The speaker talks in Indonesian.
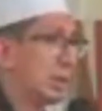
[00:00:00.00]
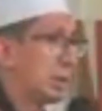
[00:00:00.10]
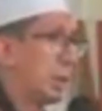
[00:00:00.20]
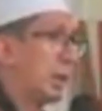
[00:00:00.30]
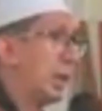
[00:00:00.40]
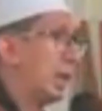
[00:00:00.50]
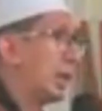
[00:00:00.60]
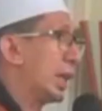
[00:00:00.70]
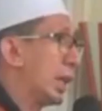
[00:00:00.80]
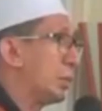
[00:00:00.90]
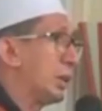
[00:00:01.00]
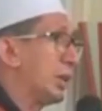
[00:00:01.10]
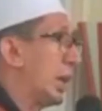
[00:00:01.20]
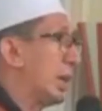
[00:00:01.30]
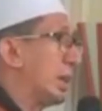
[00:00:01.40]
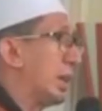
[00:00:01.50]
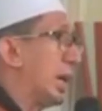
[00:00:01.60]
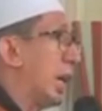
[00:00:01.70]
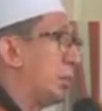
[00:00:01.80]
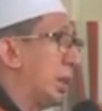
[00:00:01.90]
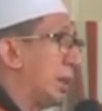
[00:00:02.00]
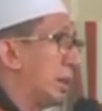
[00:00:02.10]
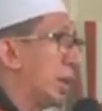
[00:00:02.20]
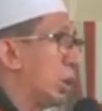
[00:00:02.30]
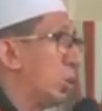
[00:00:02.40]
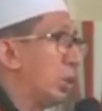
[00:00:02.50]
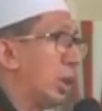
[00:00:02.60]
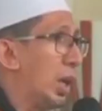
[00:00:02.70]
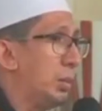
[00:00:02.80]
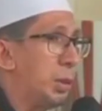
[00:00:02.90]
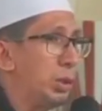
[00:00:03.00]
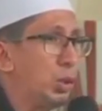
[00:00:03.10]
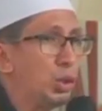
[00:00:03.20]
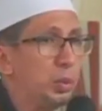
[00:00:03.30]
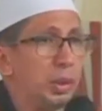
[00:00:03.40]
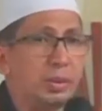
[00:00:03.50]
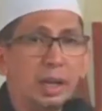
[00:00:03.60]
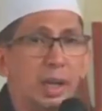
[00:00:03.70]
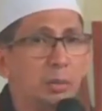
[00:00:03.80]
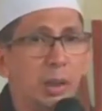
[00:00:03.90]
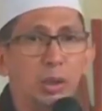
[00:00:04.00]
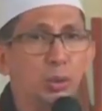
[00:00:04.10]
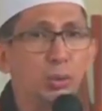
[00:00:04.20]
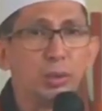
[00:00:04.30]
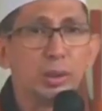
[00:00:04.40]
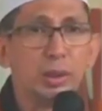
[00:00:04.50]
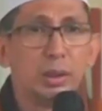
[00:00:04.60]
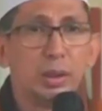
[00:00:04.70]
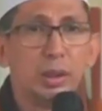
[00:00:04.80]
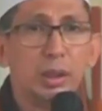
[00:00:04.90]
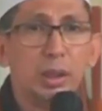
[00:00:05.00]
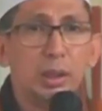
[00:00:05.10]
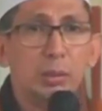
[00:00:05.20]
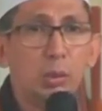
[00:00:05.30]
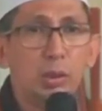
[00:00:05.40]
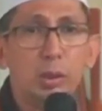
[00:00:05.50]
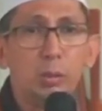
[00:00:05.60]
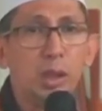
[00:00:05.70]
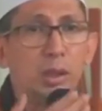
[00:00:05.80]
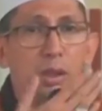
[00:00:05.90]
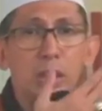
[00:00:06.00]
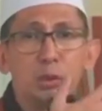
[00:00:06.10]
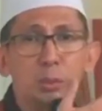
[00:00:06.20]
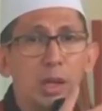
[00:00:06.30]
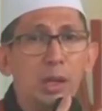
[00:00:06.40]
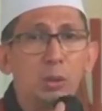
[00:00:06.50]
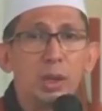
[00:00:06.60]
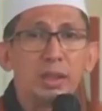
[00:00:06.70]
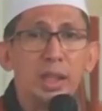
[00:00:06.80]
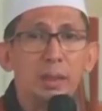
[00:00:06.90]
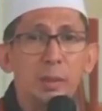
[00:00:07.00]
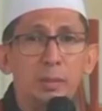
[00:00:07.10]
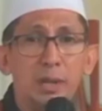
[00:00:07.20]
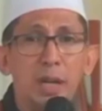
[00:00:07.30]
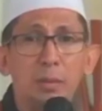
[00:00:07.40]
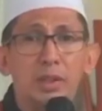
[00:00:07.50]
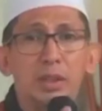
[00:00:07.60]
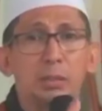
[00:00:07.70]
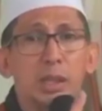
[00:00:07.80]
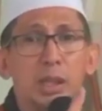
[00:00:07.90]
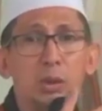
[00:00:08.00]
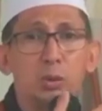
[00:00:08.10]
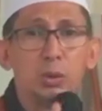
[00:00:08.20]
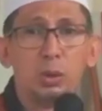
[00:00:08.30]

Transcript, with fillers: kepada al-khairat menjalankan amanat datunya Al-Habib Idrus bin Salim Al-Jufri. Mudah-mudahan Allah Subhanahu wa taala merahmati beliau